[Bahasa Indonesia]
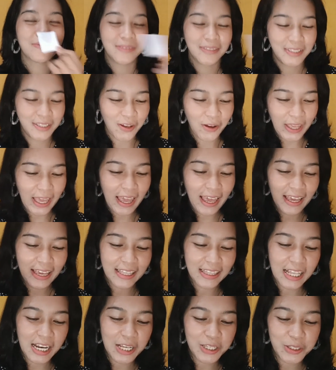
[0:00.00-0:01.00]
oke okay, kita
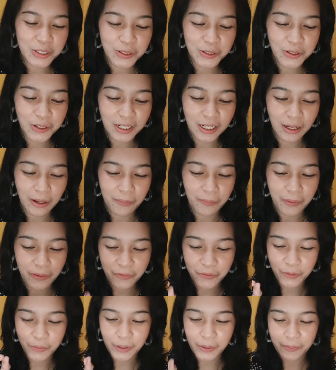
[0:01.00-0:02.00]
lanjut dulu ke perfume
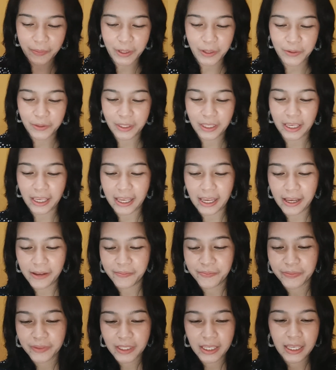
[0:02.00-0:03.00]
yang berikutnya ya
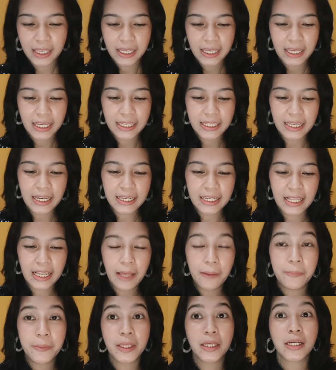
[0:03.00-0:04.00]
ini adalah
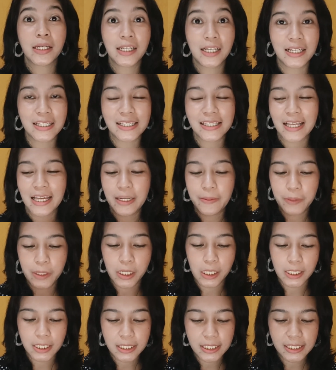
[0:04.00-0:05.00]
Mykonos. Nah, ini Mykonos
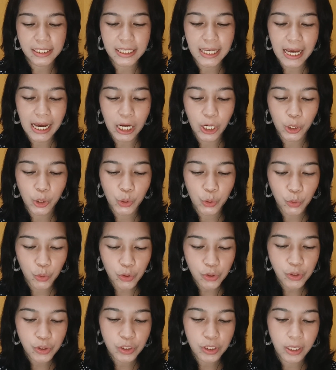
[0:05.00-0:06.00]
yang Rus
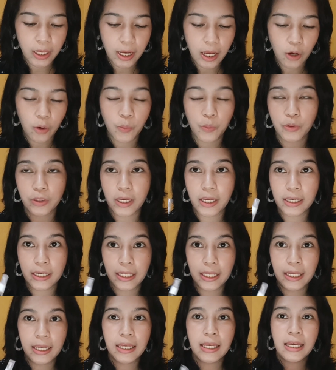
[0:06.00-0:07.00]
yang aku punya ini.
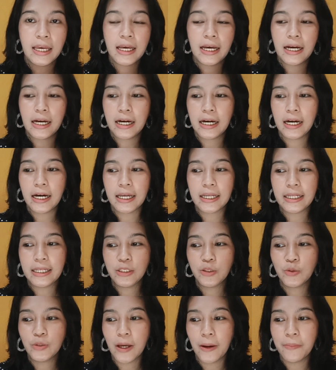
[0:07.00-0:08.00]
Uh, ini
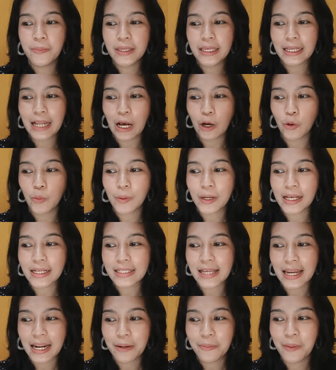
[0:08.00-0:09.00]
juga bikin aku penasaran
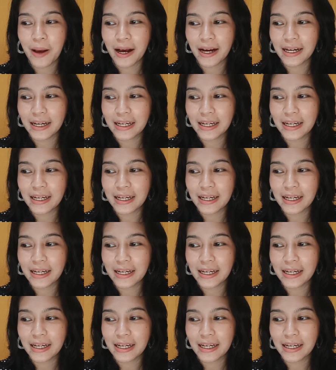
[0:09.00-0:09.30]
banget.